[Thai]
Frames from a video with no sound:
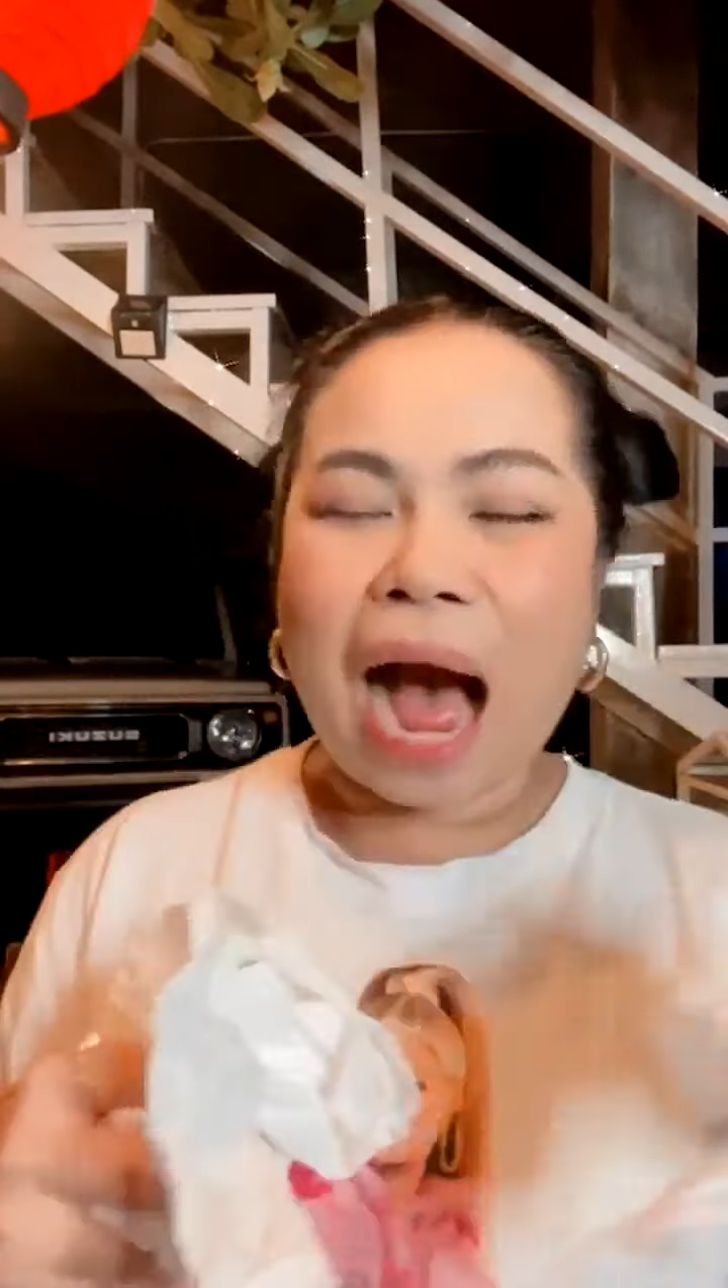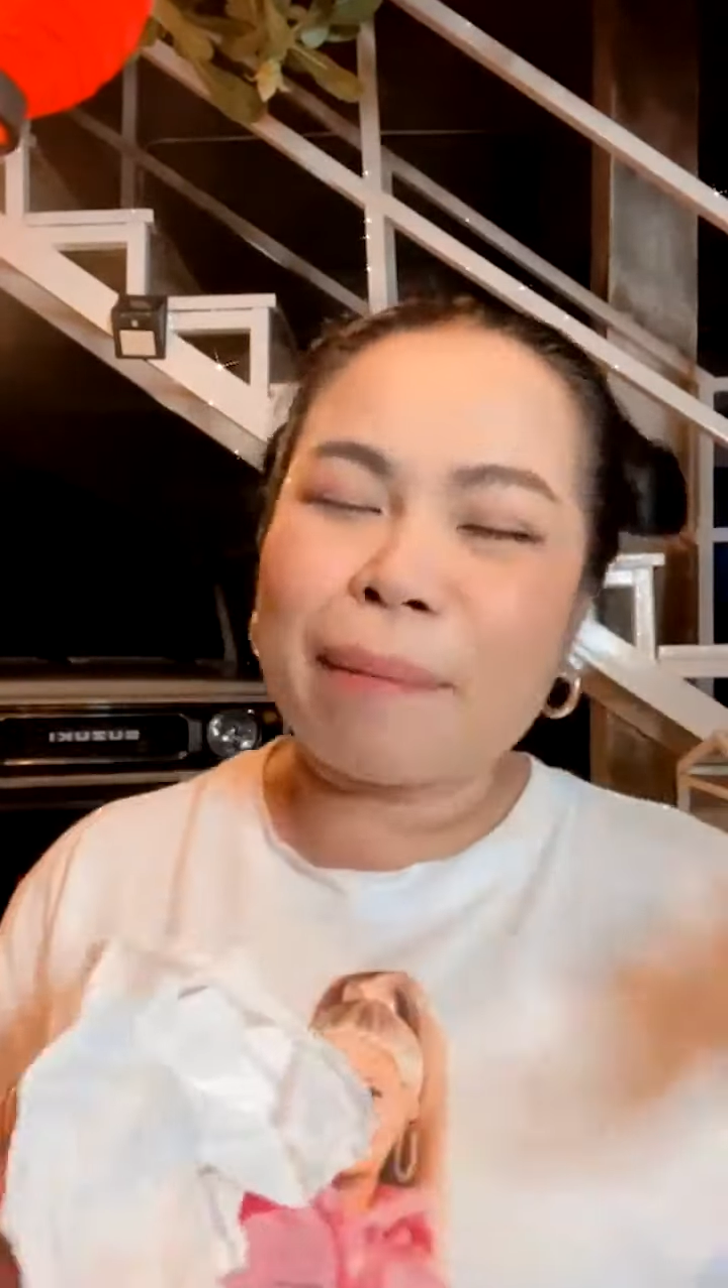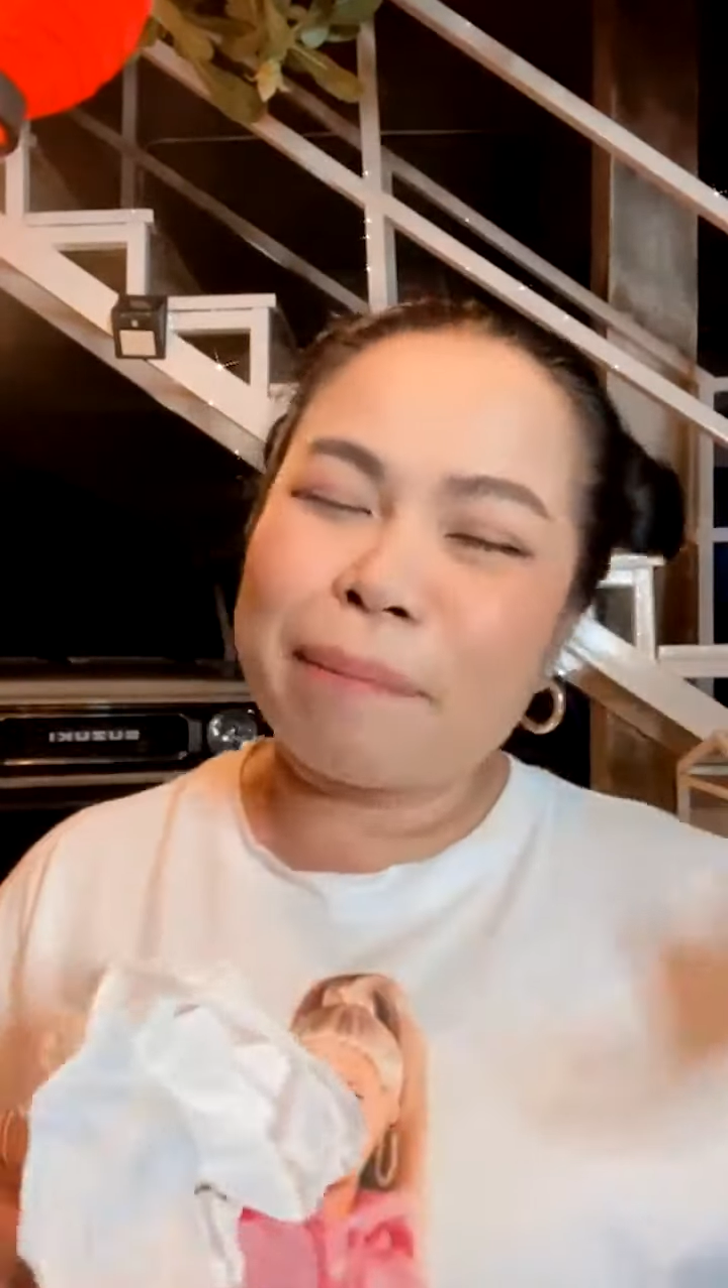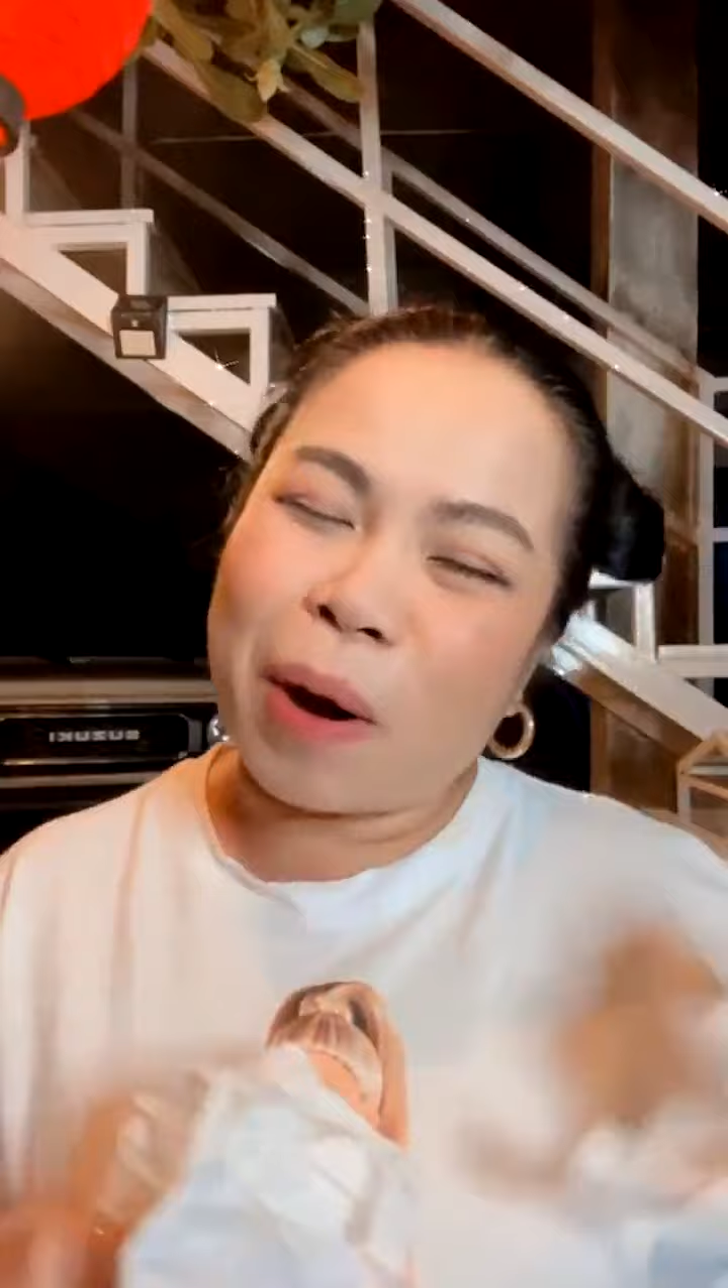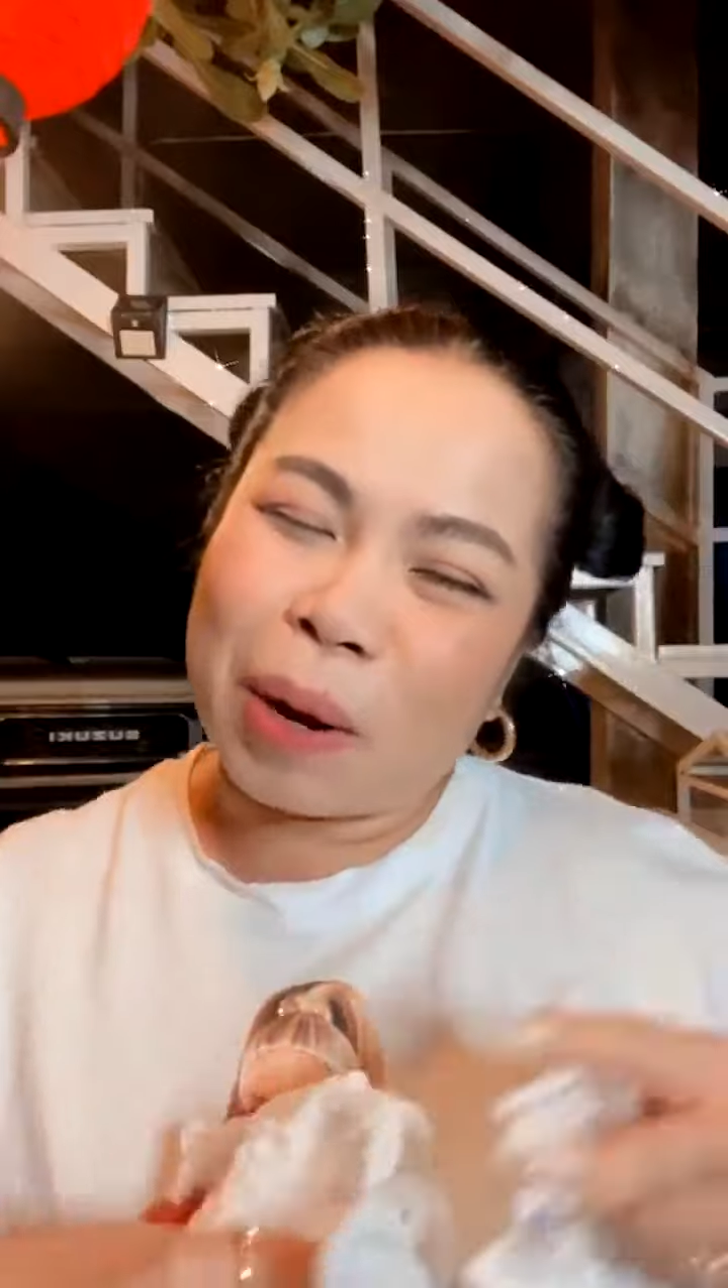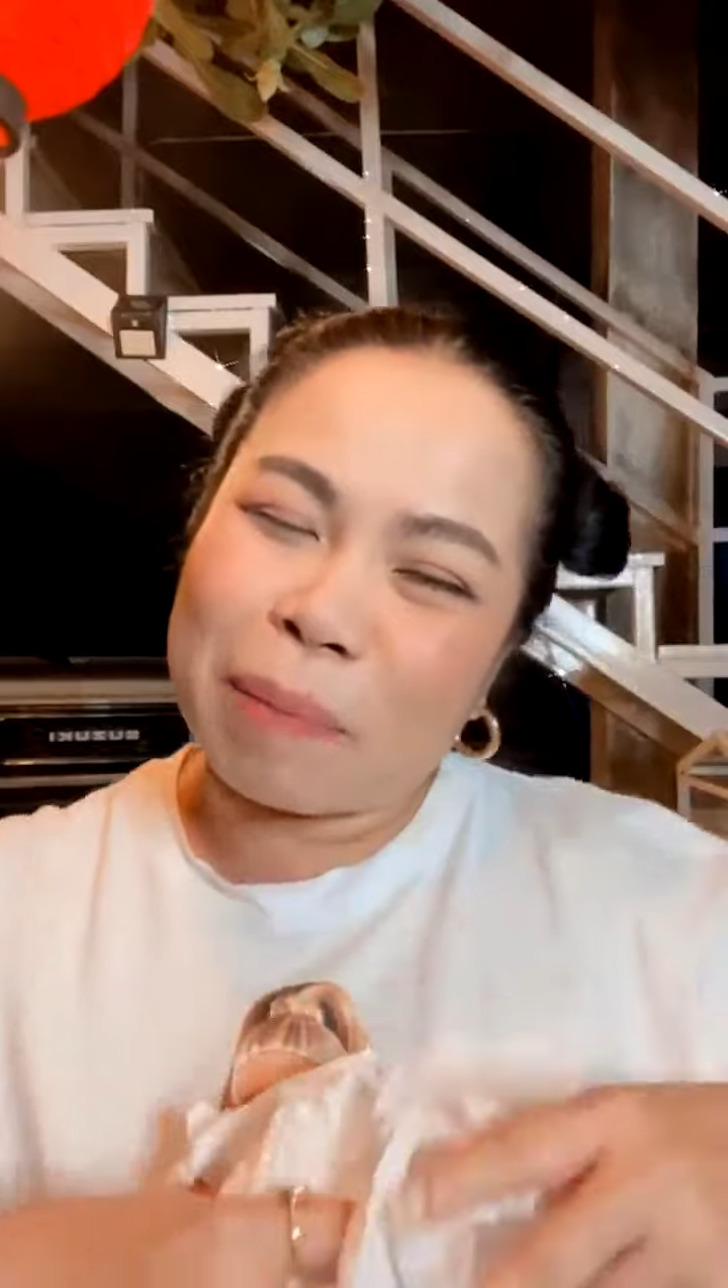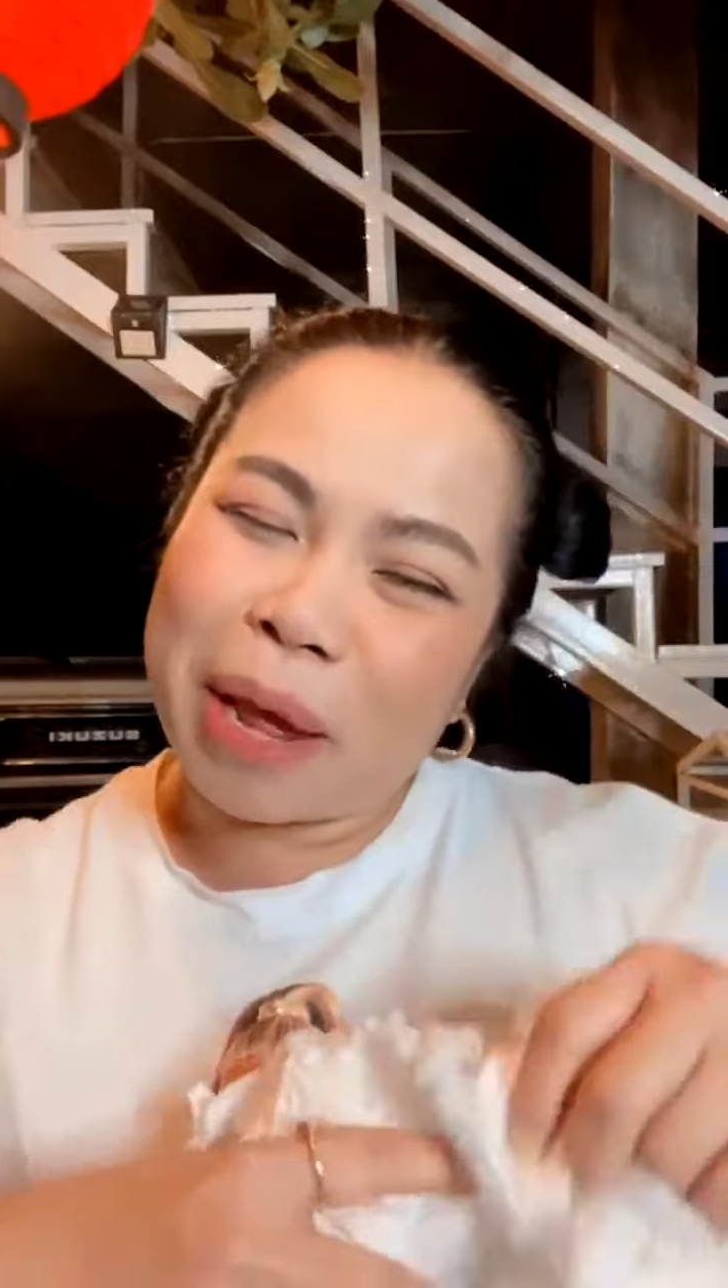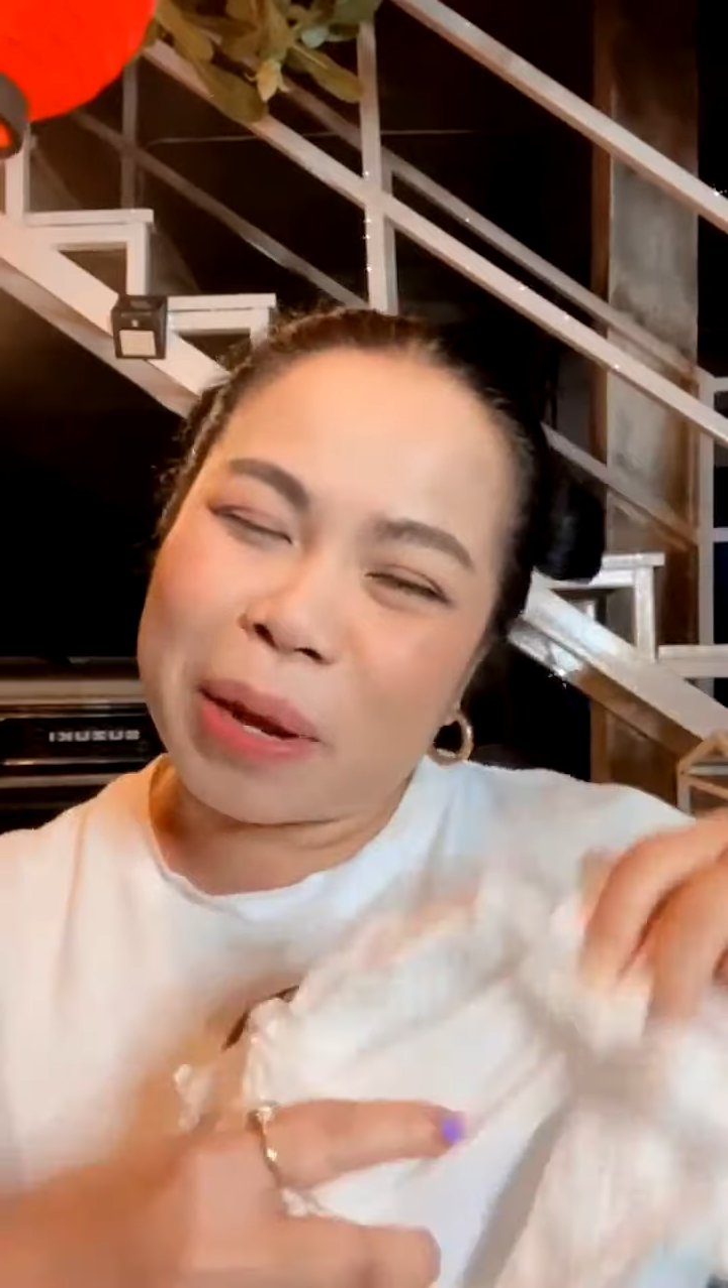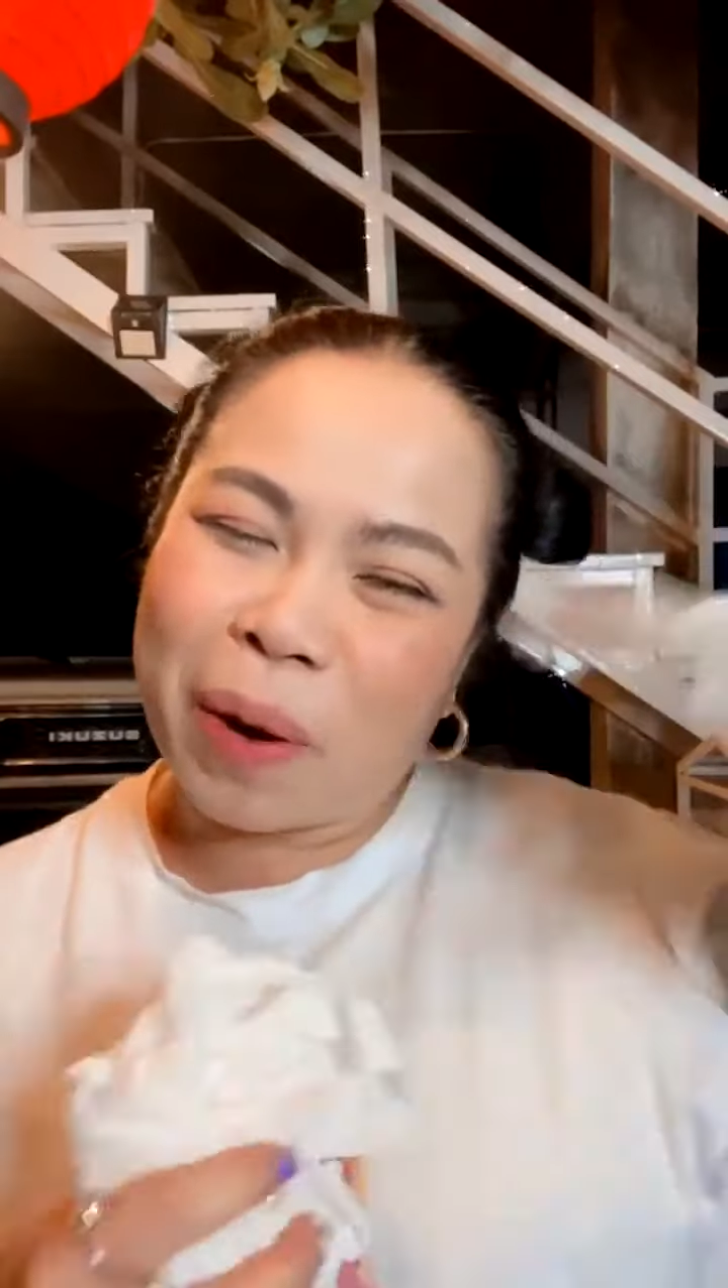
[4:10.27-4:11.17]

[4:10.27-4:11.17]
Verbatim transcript: อัมพลไม่